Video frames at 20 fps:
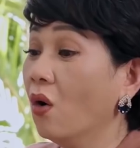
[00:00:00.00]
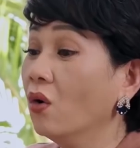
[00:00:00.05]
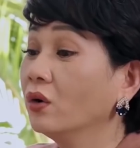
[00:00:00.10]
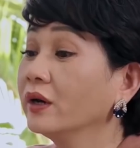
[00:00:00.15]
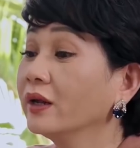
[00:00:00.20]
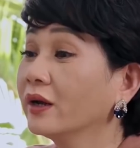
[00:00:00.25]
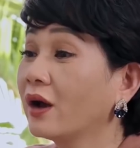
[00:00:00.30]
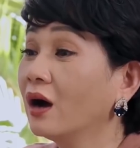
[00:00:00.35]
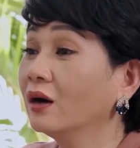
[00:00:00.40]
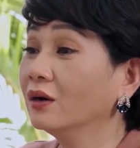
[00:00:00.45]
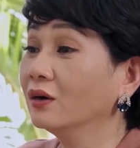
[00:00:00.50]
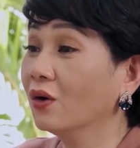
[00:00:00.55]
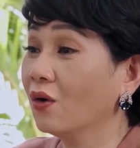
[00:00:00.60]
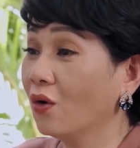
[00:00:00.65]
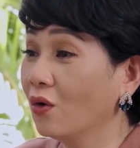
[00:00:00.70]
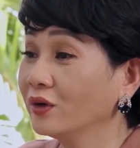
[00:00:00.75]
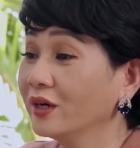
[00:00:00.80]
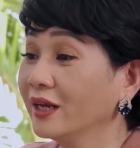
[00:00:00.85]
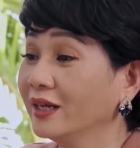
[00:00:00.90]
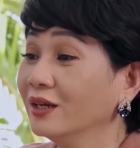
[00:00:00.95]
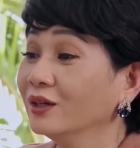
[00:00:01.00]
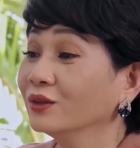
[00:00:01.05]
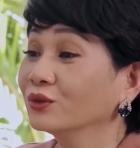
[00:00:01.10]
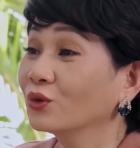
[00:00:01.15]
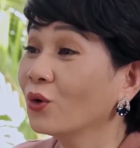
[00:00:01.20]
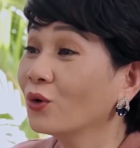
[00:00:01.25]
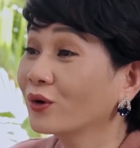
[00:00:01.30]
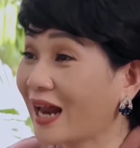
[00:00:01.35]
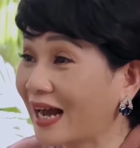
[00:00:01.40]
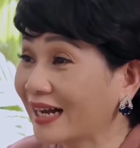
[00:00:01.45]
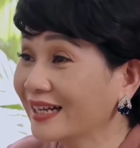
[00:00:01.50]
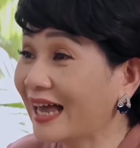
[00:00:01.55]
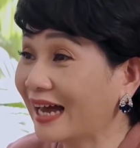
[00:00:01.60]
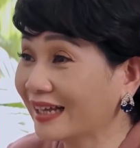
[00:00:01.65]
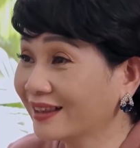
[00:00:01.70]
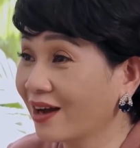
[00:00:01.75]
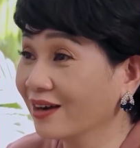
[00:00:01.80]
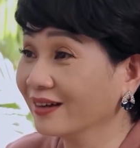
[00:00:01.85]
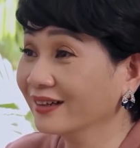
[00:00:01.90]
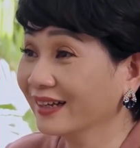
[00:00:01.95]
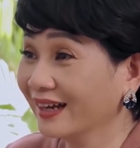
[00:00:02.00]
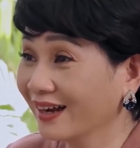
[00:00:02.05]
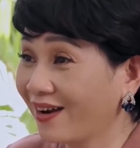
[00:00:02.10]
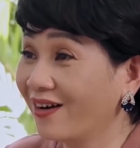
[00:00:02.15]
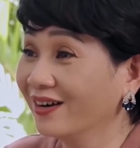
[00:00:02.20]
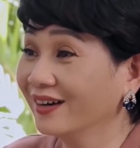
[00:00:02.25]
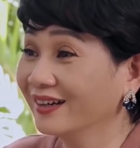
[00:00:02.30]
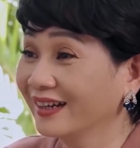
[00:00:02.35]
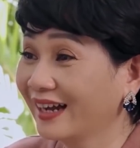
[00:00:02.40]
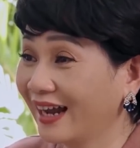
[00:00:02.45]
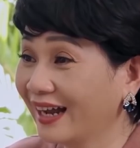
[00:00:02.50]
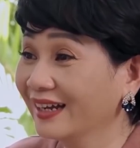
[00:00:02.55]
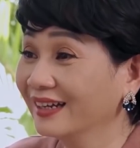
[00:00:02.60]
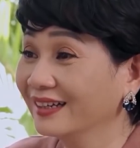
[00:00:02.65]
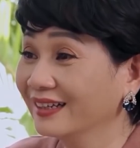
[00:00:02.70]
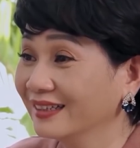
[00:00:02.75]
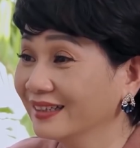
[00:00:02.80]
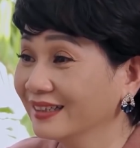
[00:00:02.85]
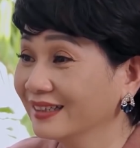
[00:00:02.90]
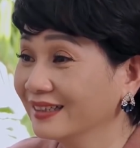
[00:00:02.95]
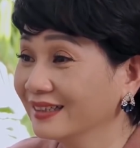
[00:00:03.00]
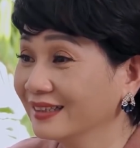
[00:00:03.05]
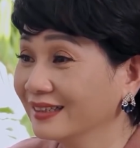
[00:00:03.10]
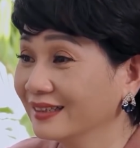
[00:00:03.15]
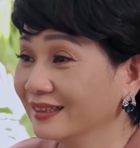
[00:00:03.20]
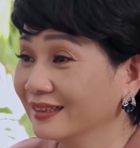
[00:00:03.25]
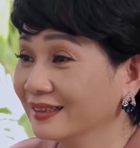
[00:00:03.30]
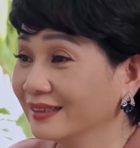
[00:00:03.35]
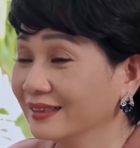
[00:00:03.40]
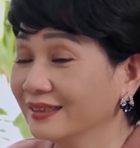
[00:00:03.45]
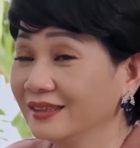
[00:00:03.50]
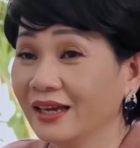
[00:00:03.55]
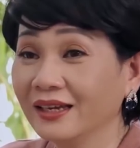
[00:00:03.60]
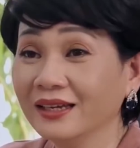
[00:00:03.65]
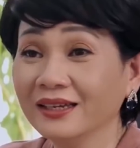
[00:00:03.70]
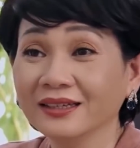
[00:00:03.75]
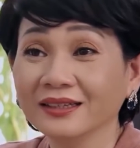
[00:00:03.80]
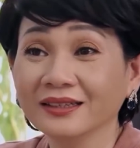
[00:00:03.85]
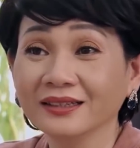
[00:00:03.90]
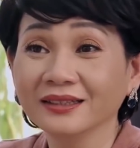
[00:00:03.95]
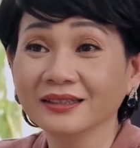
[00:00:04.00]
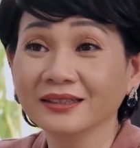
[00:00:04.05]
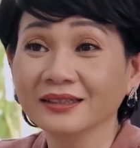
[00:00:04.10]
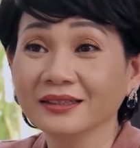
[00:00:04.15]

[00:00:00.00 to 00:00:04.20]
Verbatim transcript: Uống đi con, uống đi. Thuốc đắng giả tật, nghe con, nghe. Ê mẹ. Gì? Vợ